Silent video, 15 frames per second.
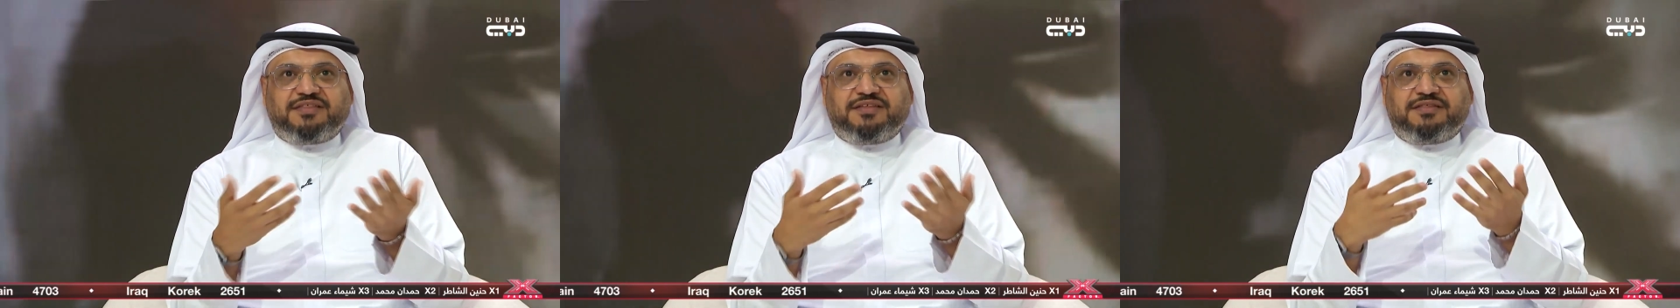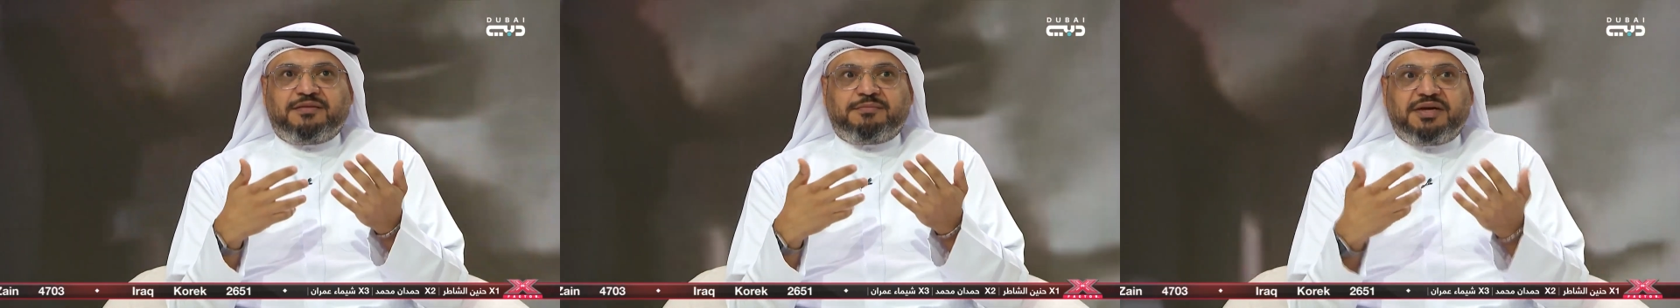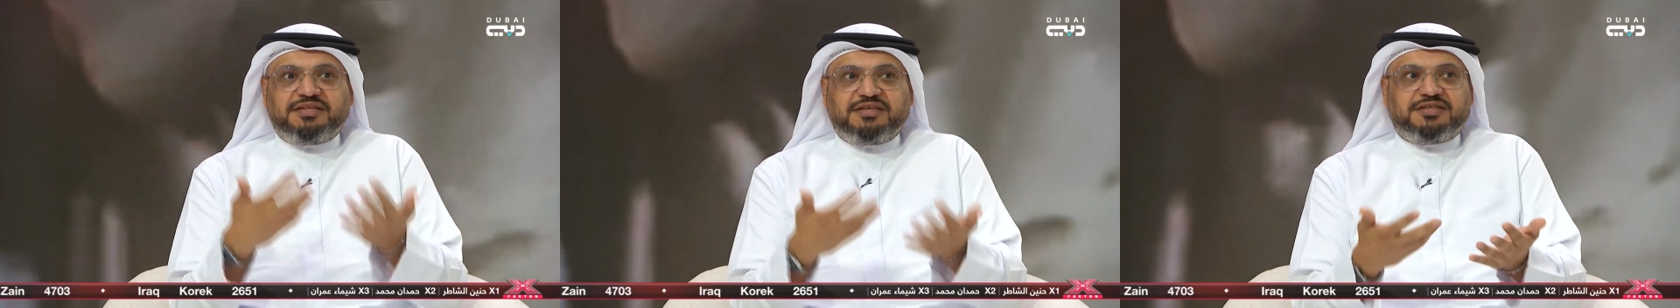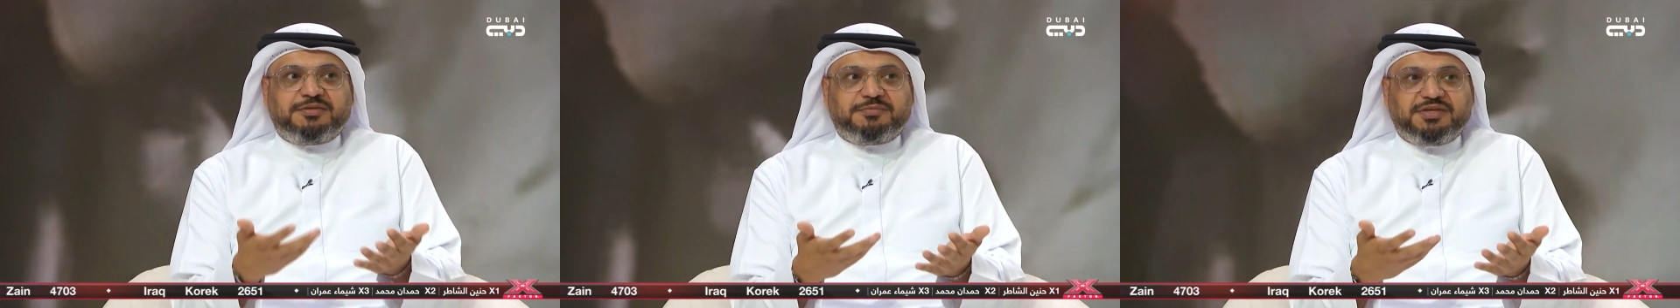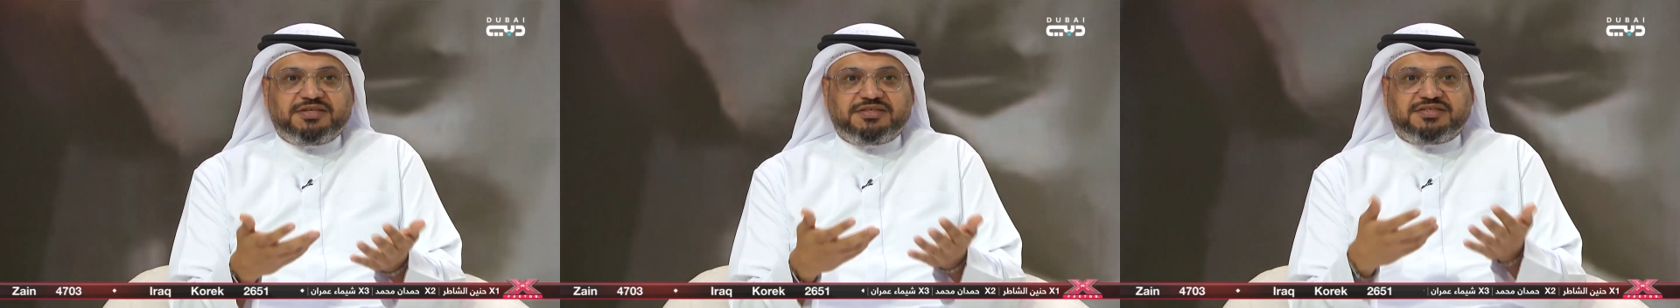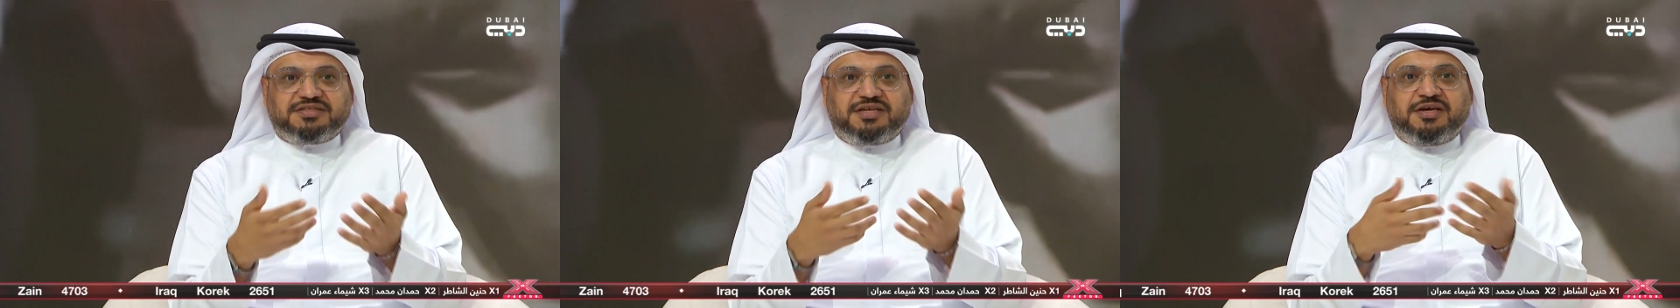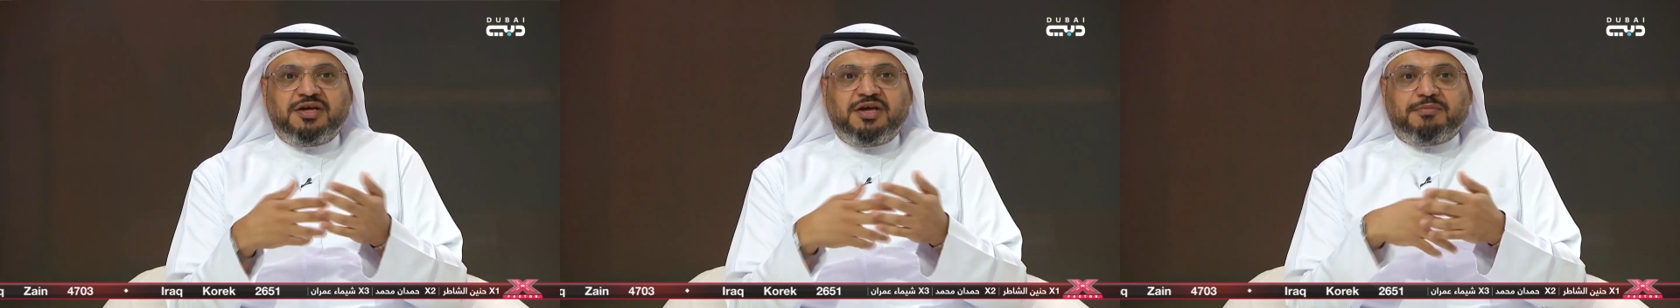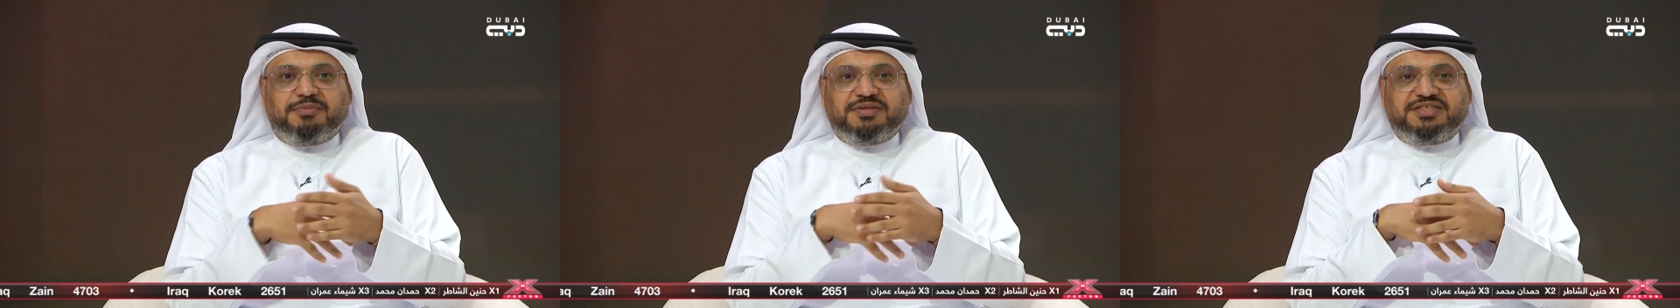هذه اذا ما تخدم القصه
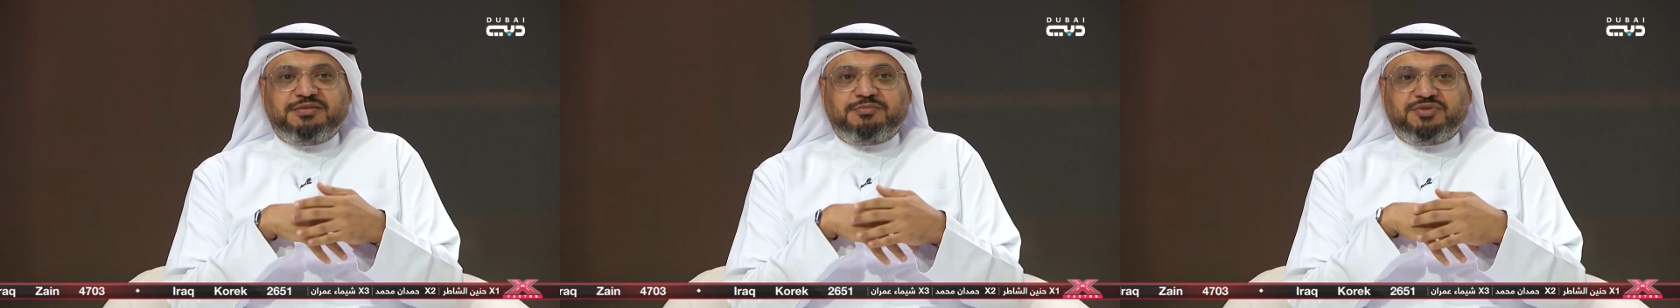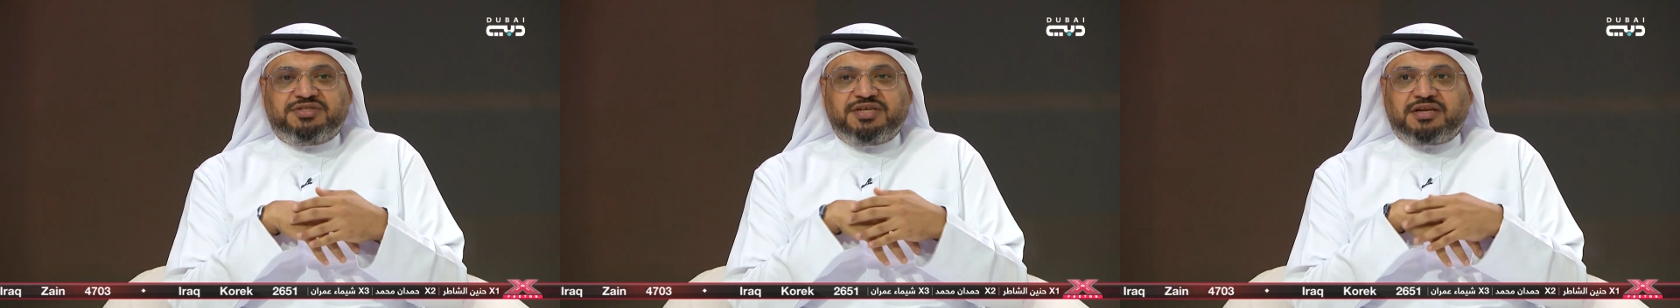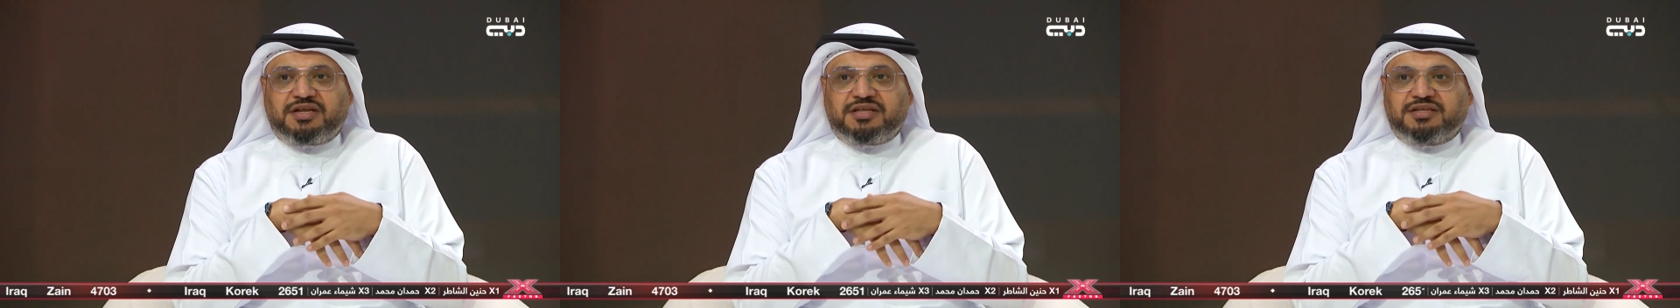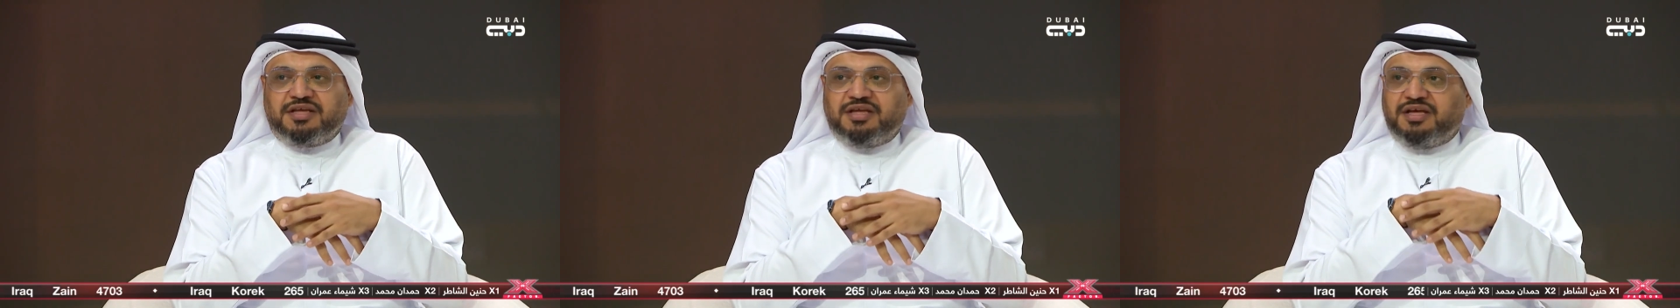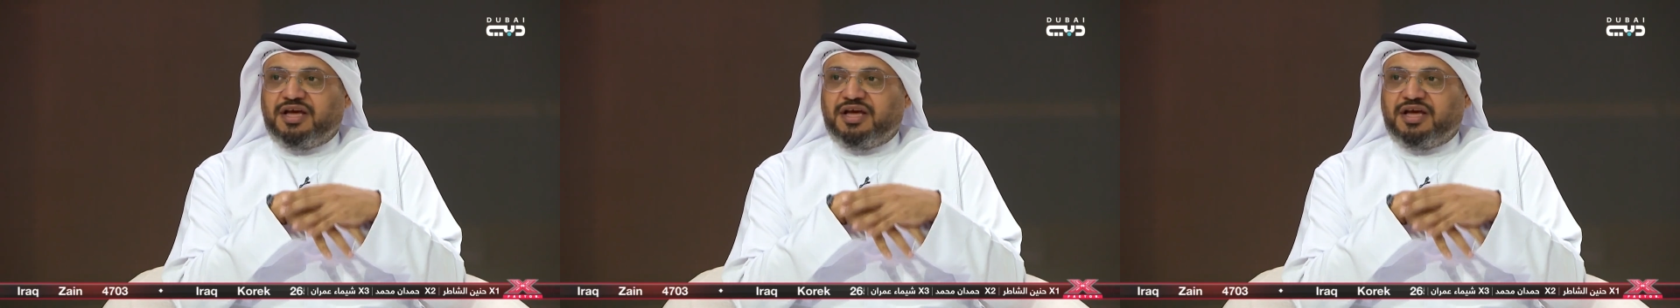بس هي مجرد